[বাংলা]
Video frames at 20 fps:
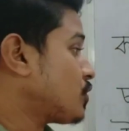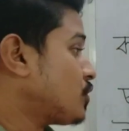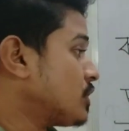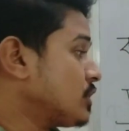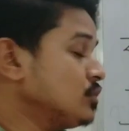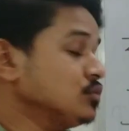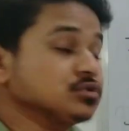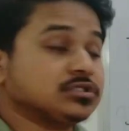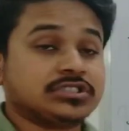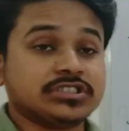করে
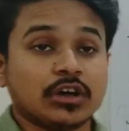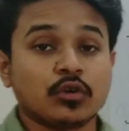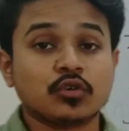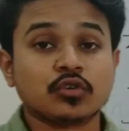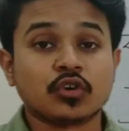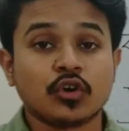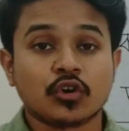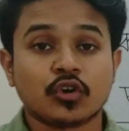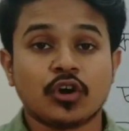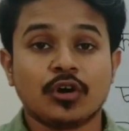উচ্চারণ
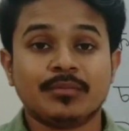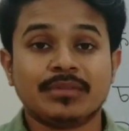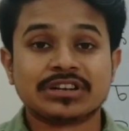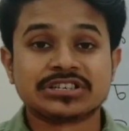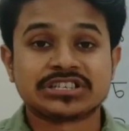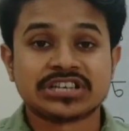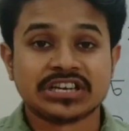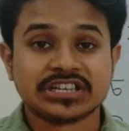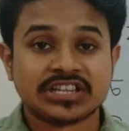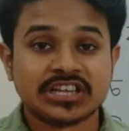করো
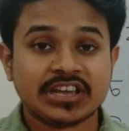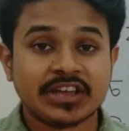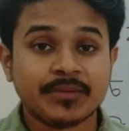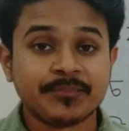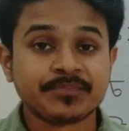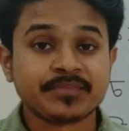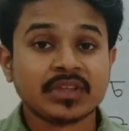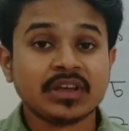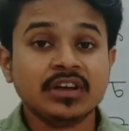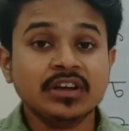আমার সাথে
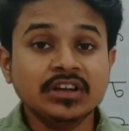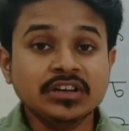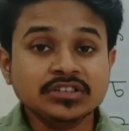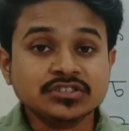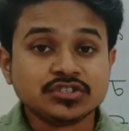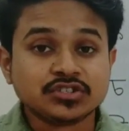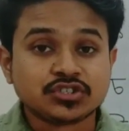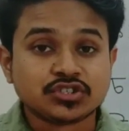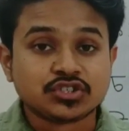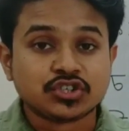
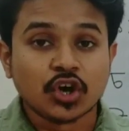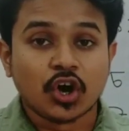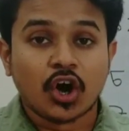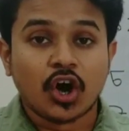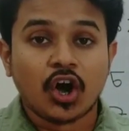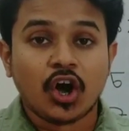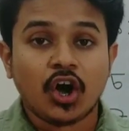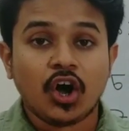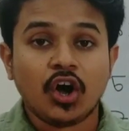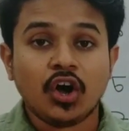চ
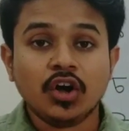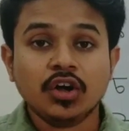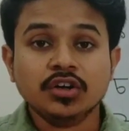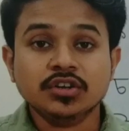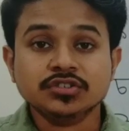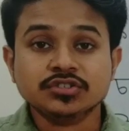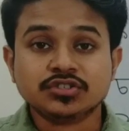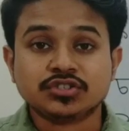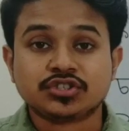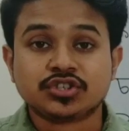
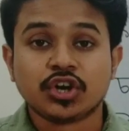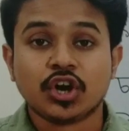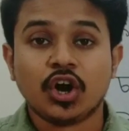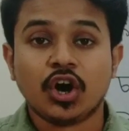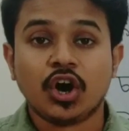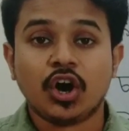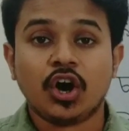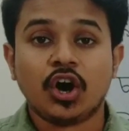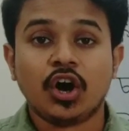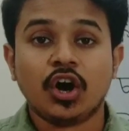ছ
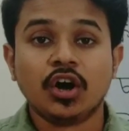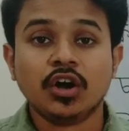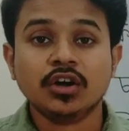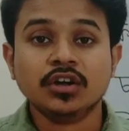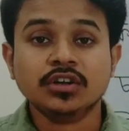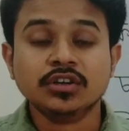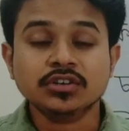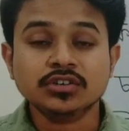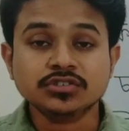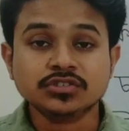
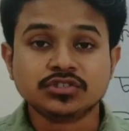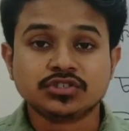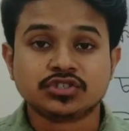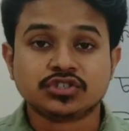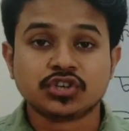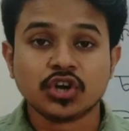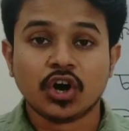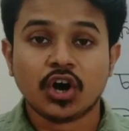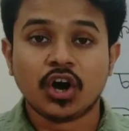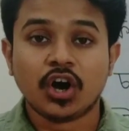
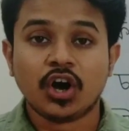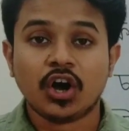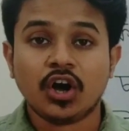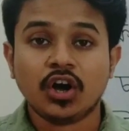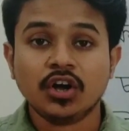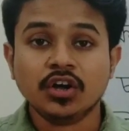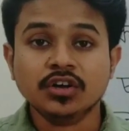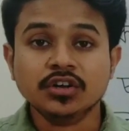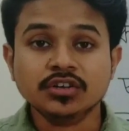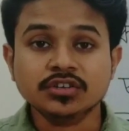জ
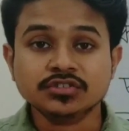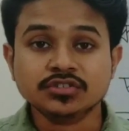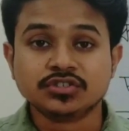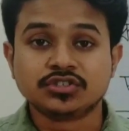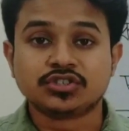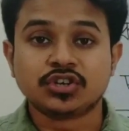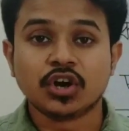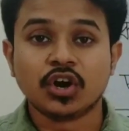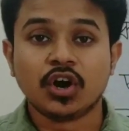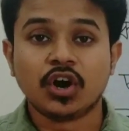
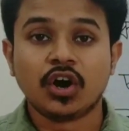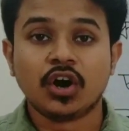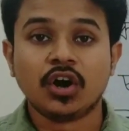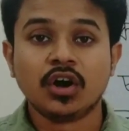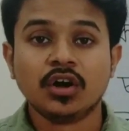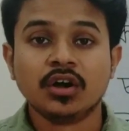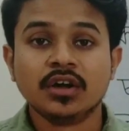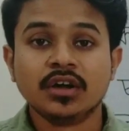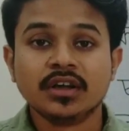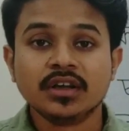ঝ
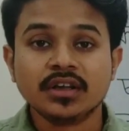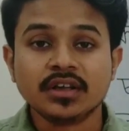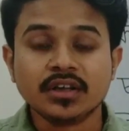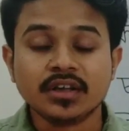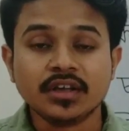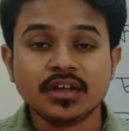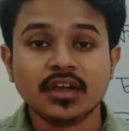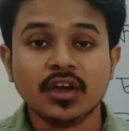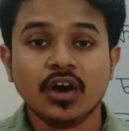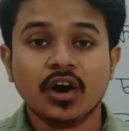
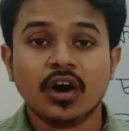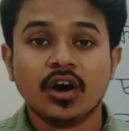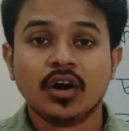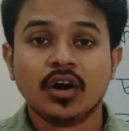ইয়